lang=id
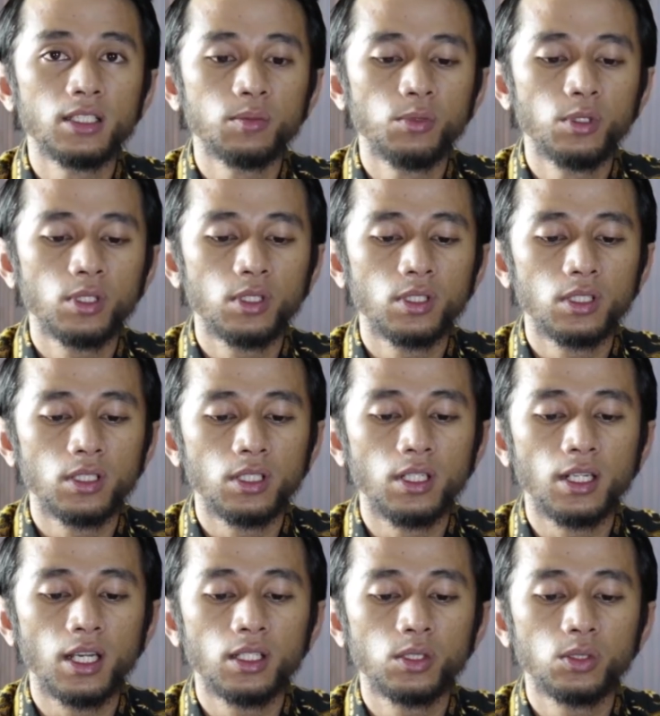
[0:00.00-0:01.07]
disebut
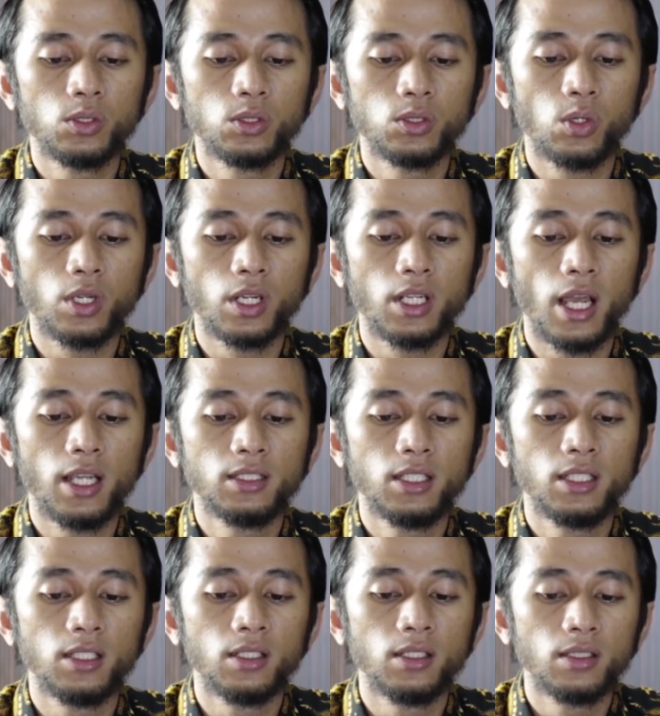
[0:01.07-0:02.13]
dengan
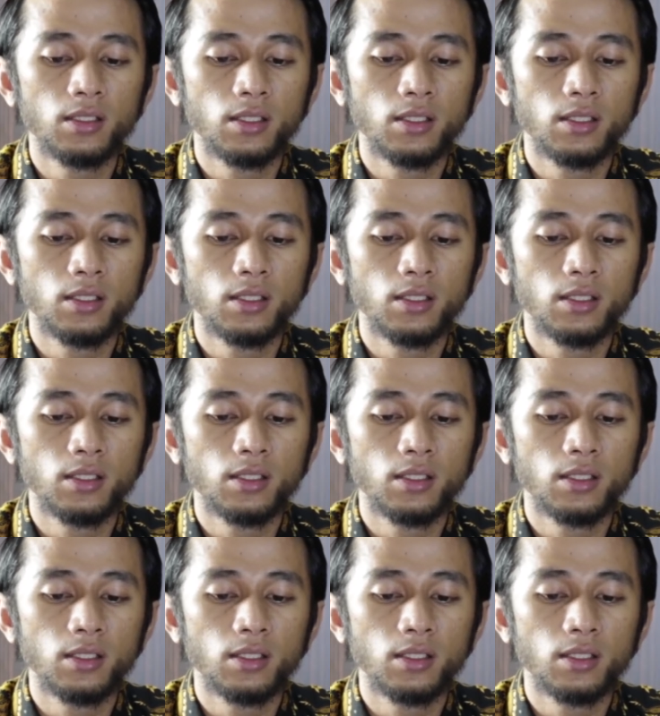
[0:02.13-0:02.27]
tokenizing,